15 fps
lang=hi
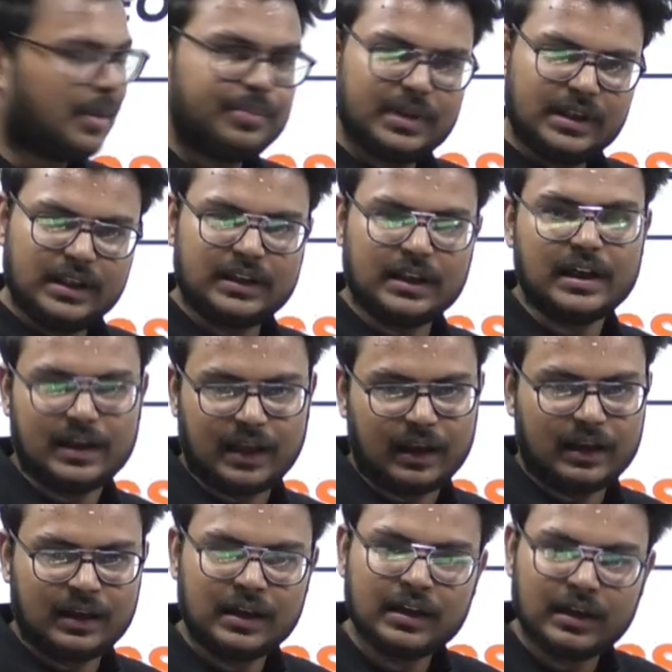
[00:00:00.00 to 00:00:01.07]
अब इतना
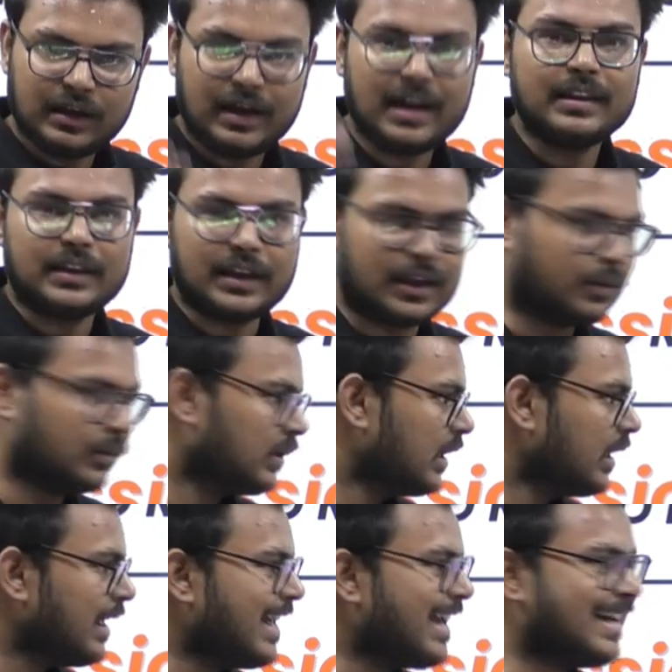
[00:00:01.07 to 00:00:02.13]
नहीं गिनते रहो
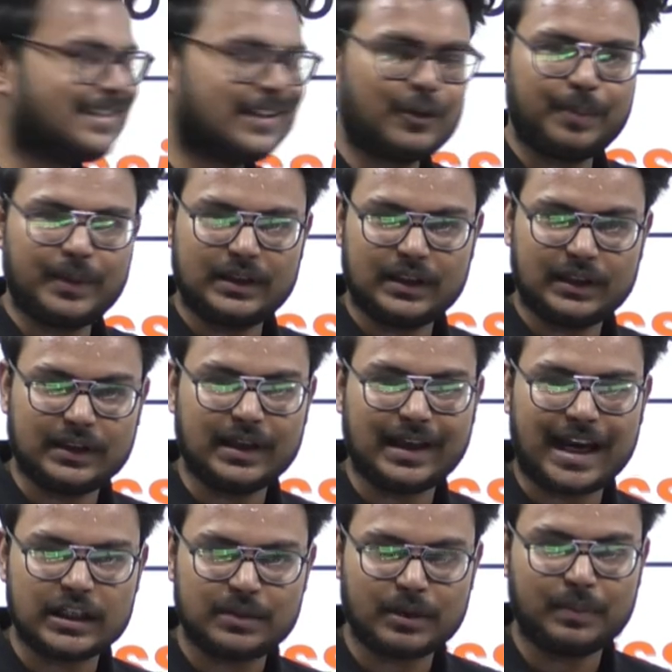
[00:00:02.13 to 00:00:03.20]
एक हज़ार रुपये तक का
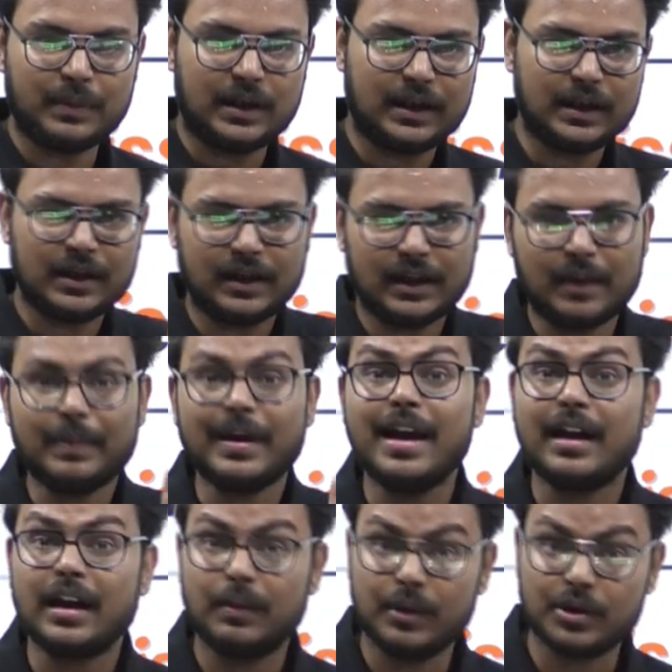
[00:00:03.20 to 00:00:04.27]
कैशबैक मिलेगा अगर आप
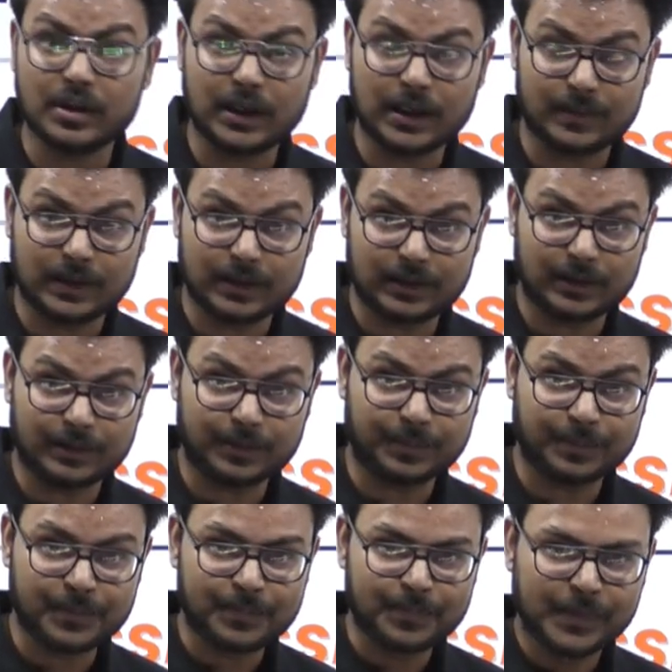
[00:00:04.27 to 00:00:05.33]
एक एडमिशन करवाते हैं
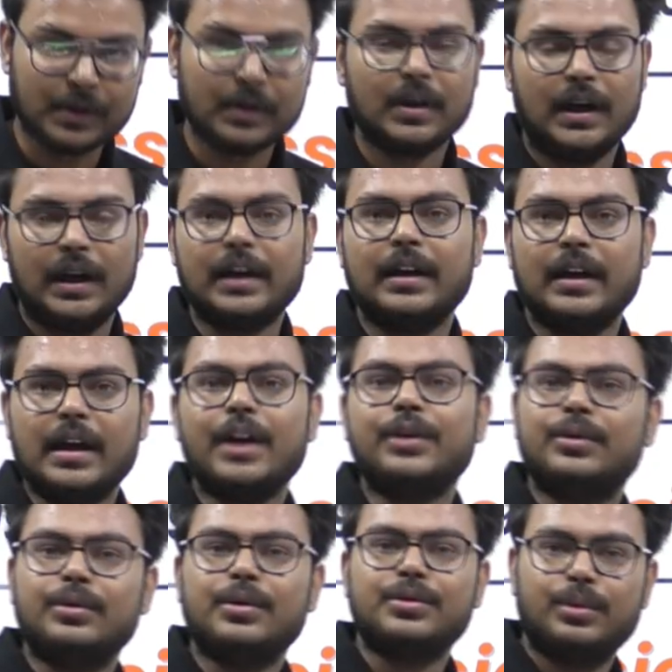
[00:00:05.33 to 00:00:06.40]
तो लेकिन
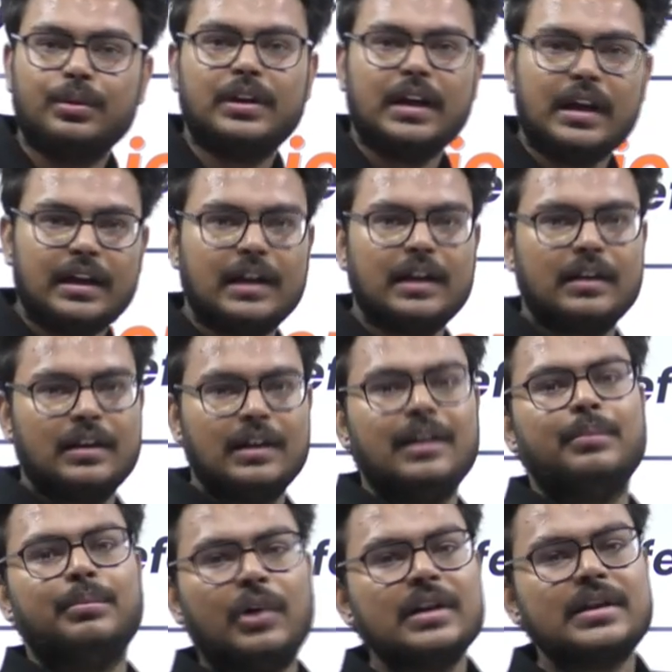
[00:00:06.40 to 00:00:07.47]
एक तो दोस्त होता नहीं है ना
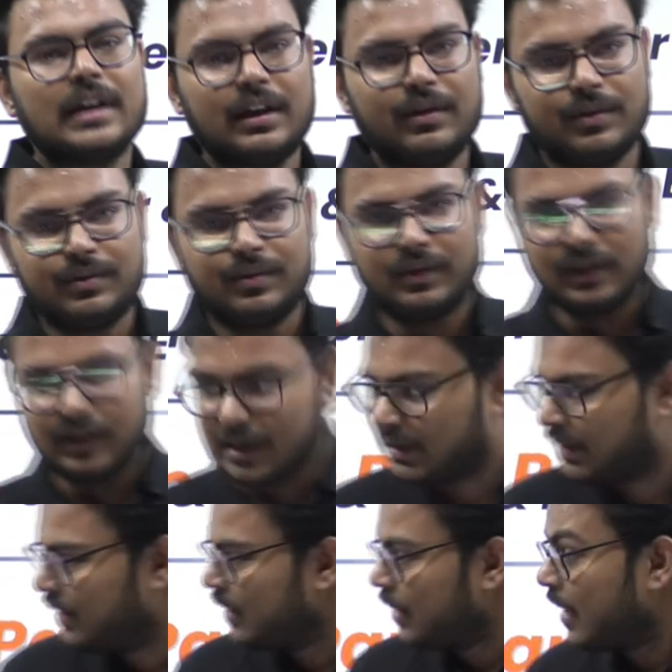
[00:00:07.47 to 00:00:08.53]
बहुत सारे दोस्त होते हैं
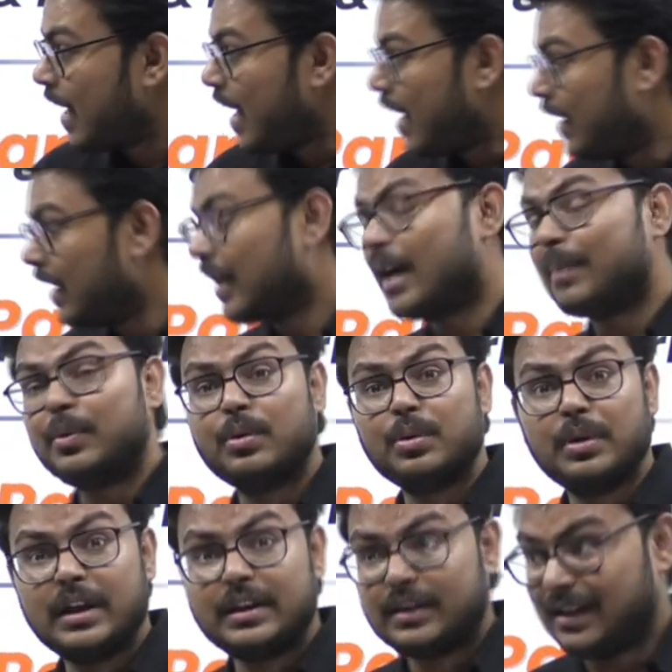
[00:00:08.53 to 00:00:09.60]
ना अगर आप
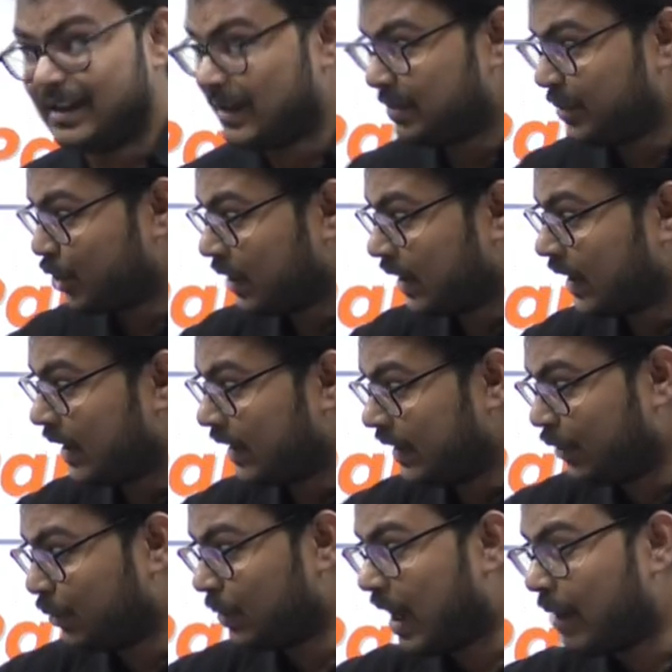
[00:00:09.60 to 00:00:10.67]
लोगों ने तीन एडमिशन करा
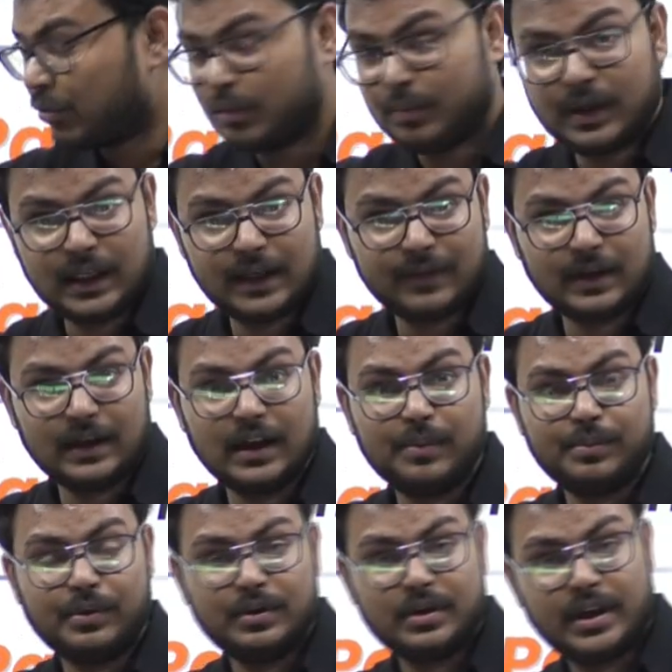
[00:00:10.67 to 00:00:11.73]
दिए तो आपको मिलने वाले
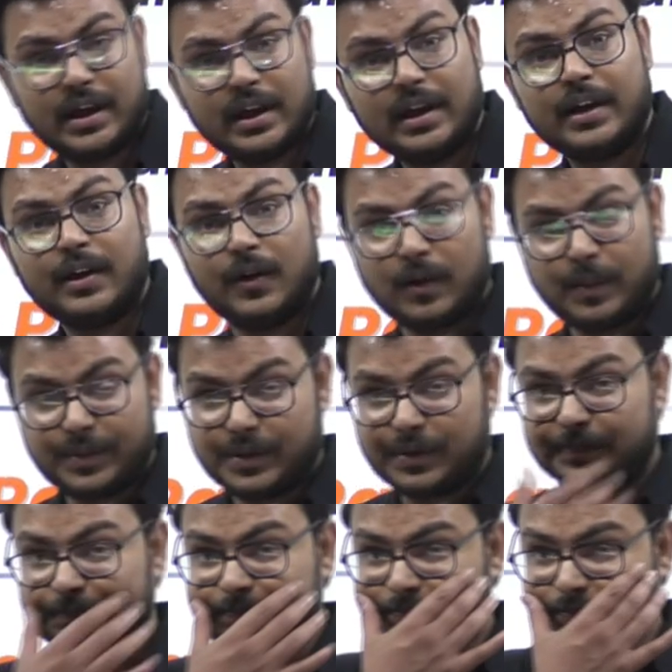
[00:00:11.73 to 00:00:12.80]
हैं बोर्ड के एयर ड्रॉप्स